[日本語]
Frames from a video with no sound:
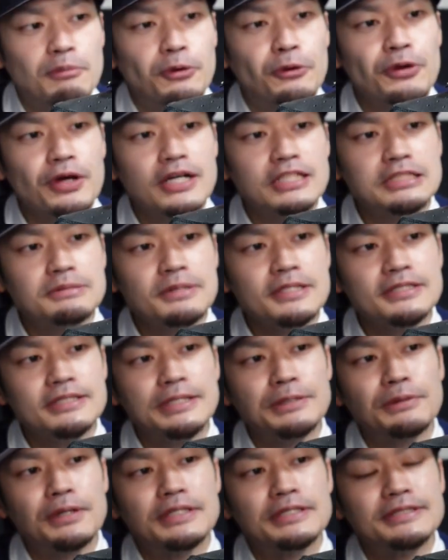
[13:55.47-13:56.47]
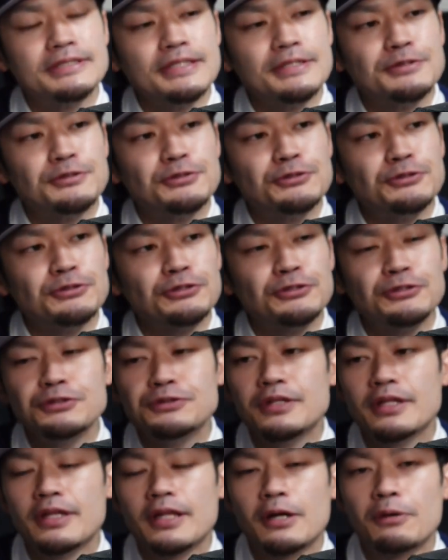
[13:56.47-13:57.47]
これ発売したのが2019
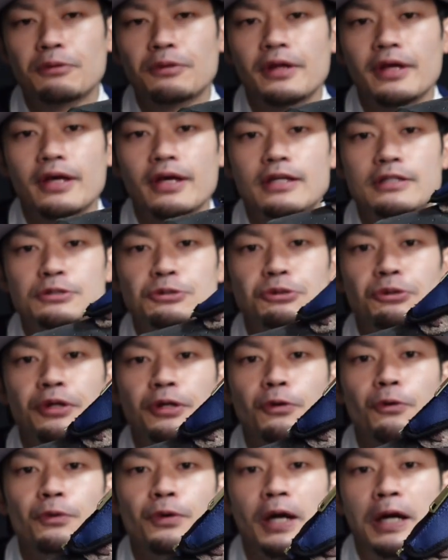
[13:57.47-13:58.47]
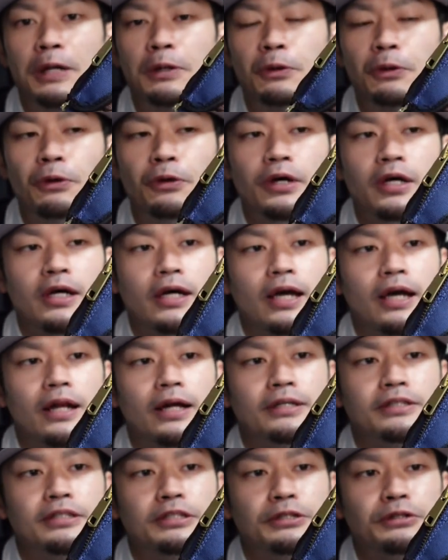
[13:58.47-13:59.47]
年なので、ちょっとね、今回の
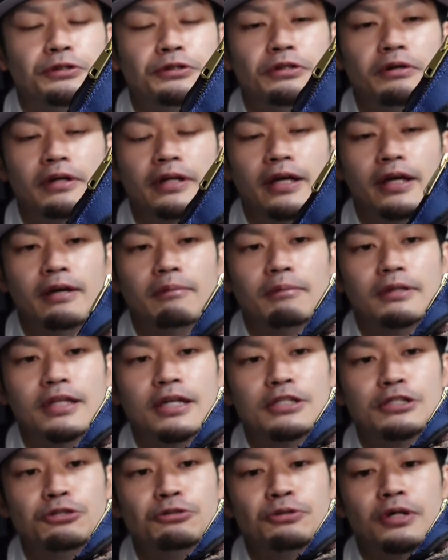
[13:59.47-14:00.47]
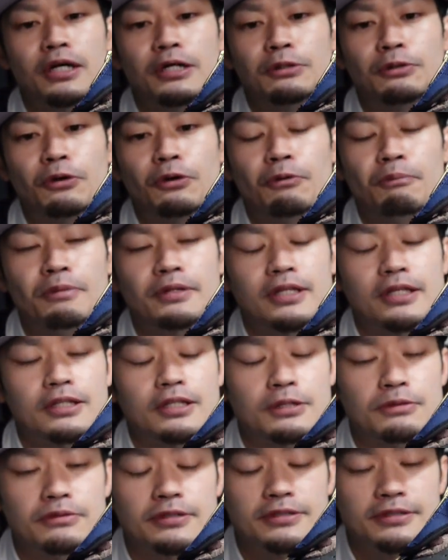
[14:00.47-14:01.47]
ランキングにはね、ま対象外となっ
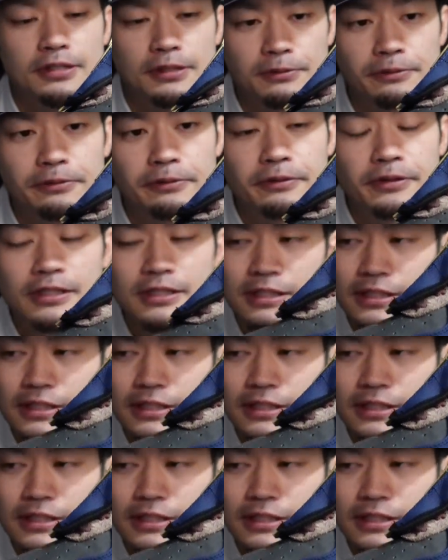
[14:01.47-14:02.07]
てるんですけど、